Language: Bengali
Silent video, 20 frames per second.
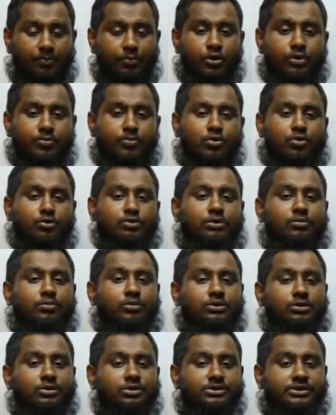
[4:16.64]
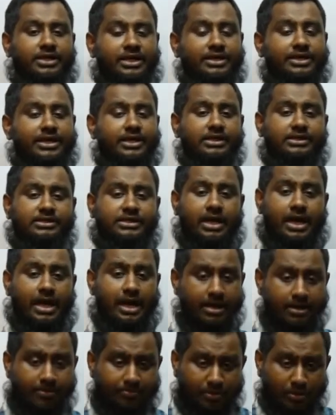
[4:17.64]
পরিপক্কতা বলতে হচ্ছে এইটাই যে
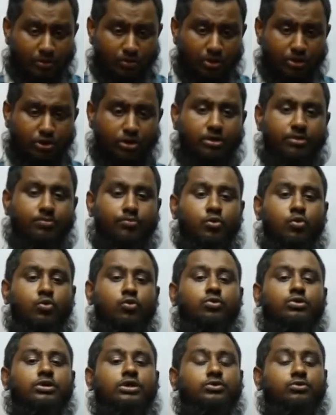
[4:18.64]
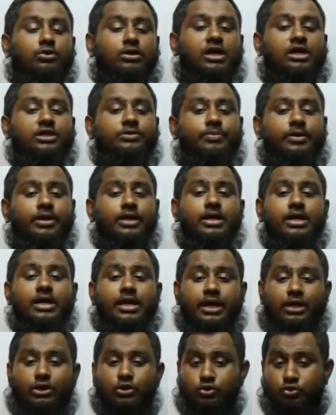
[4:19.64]
এই ভিতরে যখন ভ্রূণটা চলে আসবে
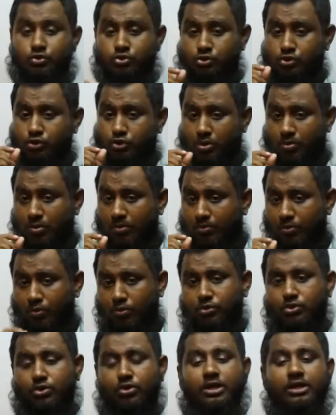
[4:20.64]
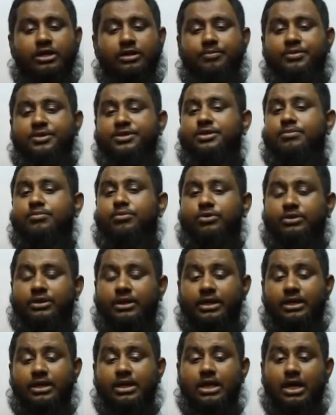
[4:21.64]
একটি সুস্থ সবল ভ্রূণ যখন একটি বীজের
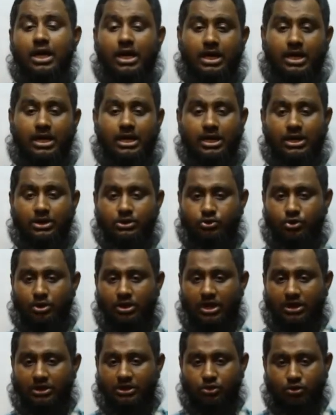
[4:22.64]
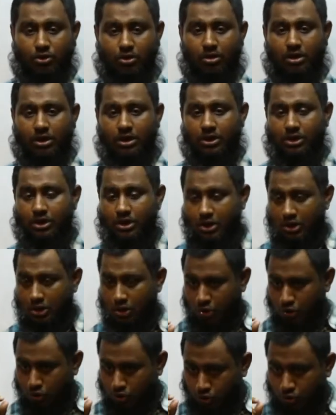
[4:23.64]
মধ্যে চলে আসা
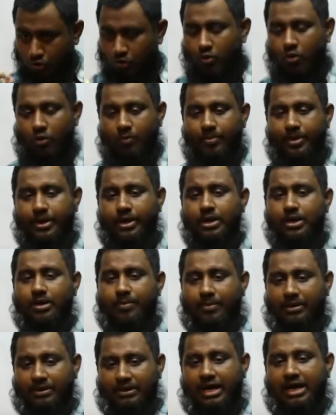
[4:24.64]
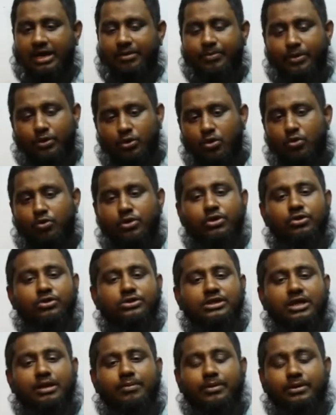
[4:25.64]
শুরু করবে বা থাকবে তখনই
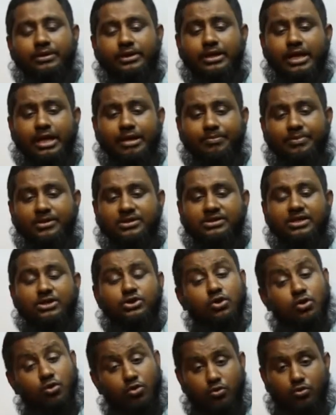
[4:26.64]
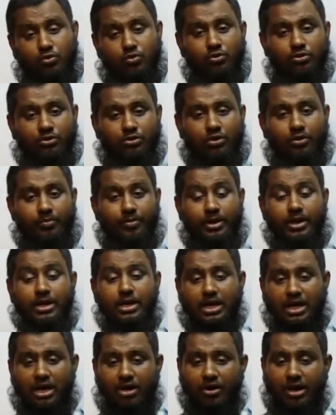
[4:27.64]
হচ্ছে আমাদের এই বীজটা সংরক্ষণ করতে হবে
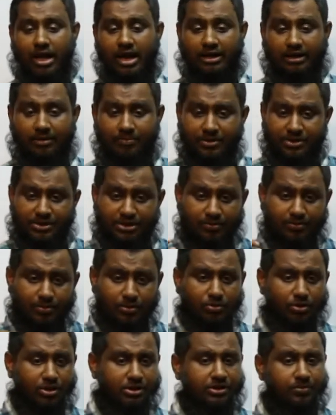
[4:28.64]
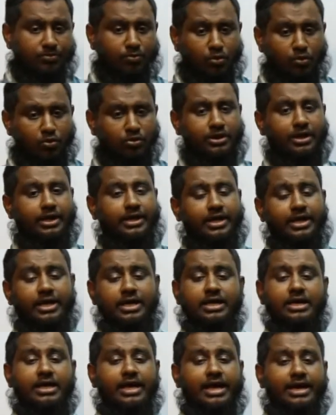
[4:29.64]
কারণ একটা বীজের ভিতরে যে ভ্রূণ থাকে
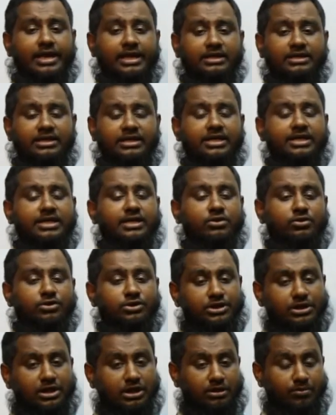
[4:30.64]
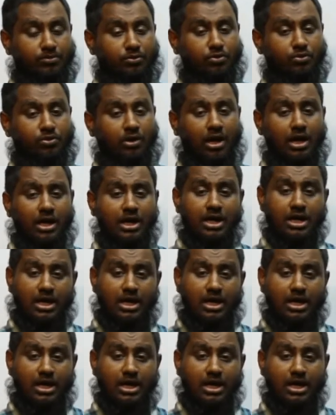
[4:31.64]
এখান থেকে কিন্তু শিক্ষার্থী বন্ধুরা